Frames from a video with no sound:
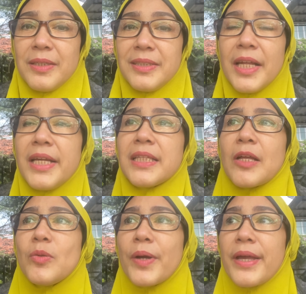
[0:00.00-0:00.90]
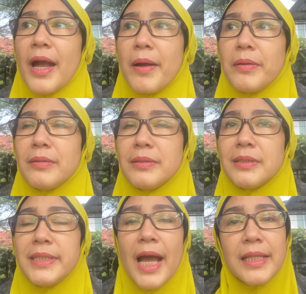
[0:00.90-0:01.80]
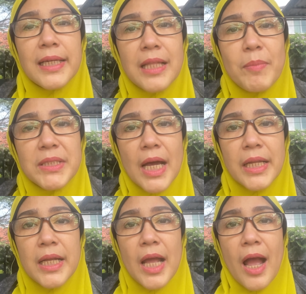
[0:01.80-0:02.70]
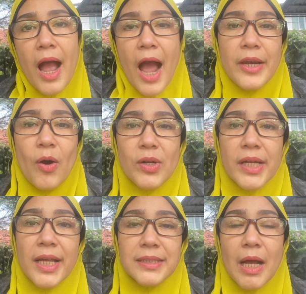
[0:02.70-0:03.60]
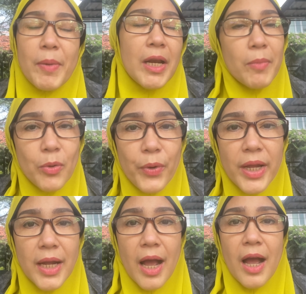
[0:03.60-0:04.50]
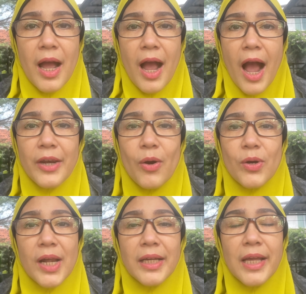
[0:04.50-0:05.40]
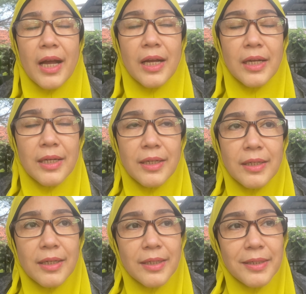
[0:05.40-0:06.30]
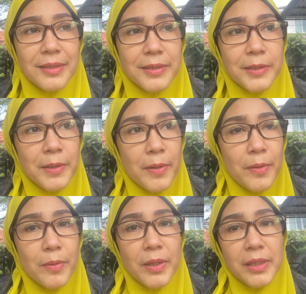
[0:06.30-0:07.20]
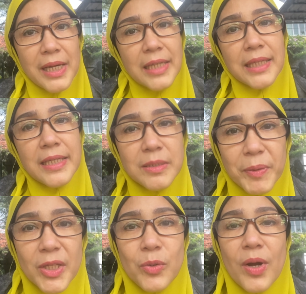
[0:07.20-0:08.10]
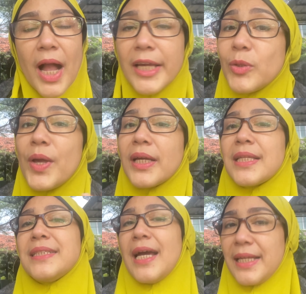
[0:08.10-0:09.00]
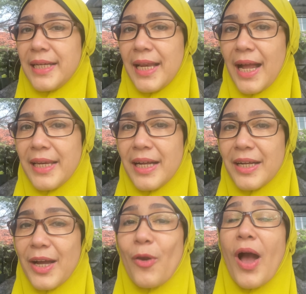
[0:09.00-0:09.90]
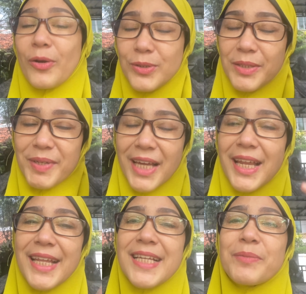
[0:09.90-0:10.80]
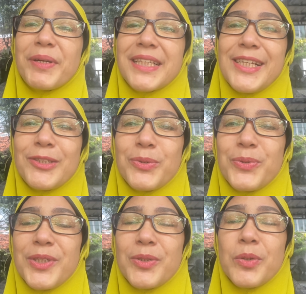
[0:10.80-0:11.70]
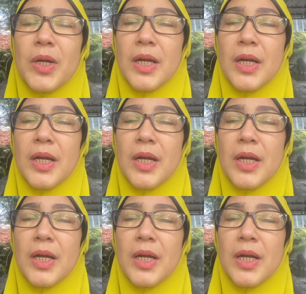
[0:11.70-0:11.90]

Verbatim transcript: Jadi kita tuh kayak di hati kita mencari ada orang yang sama nama gue nggak, ada orang yang uh, rasanya seperti gue nggak itu yang kita cari kadang-kadang kalau aku sih menyadarinya seperti itu gitu